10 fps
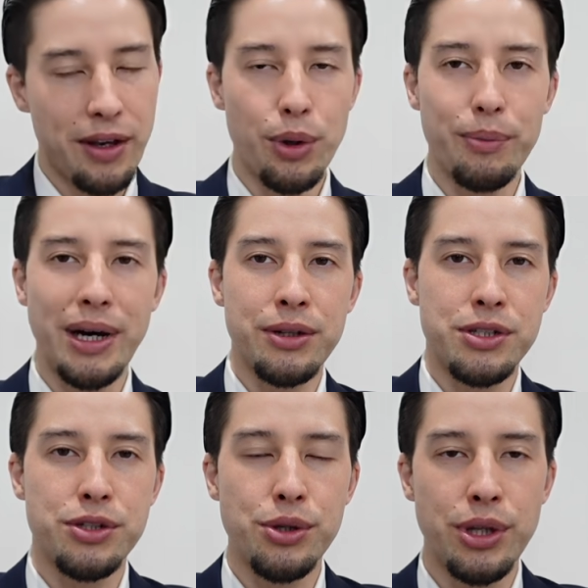この前の
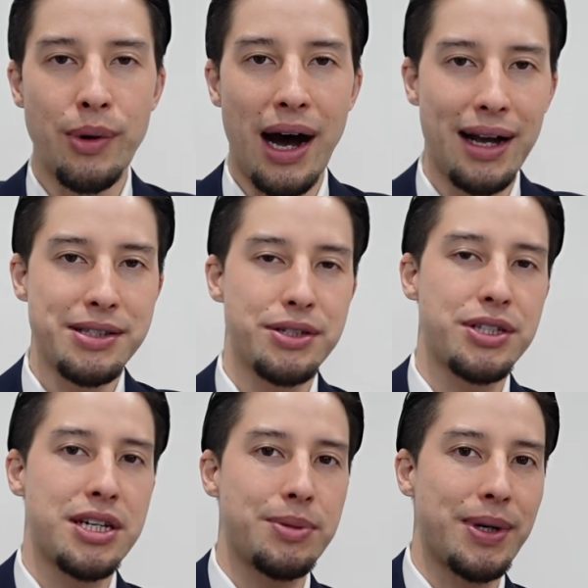出場では外
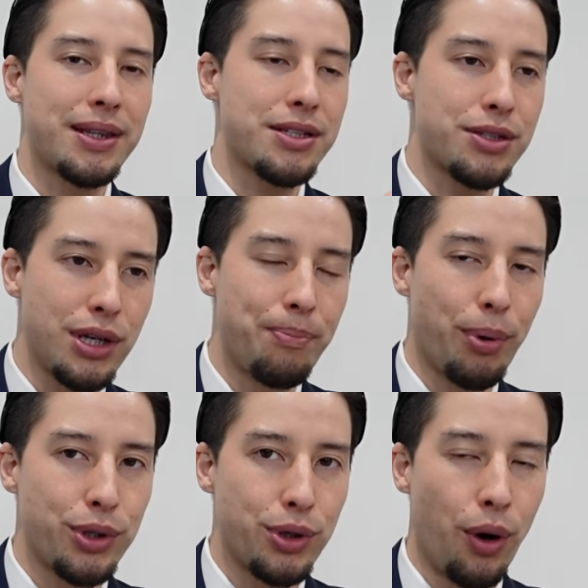してしまった
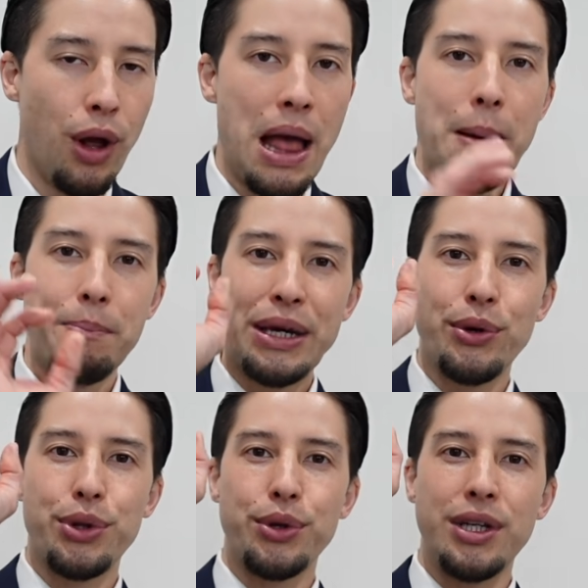スリーポイント見
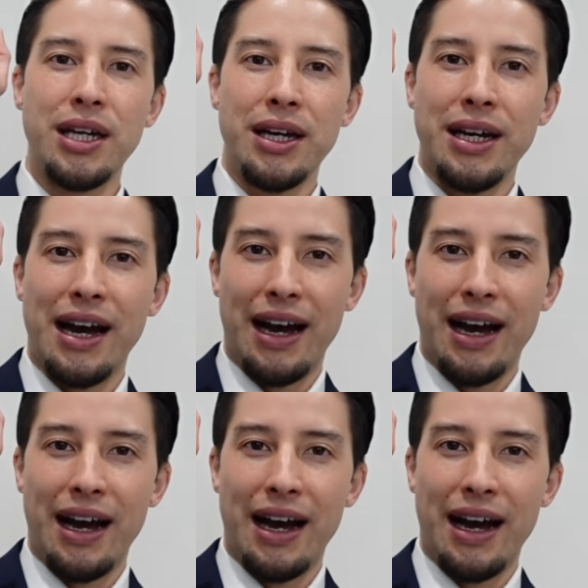事に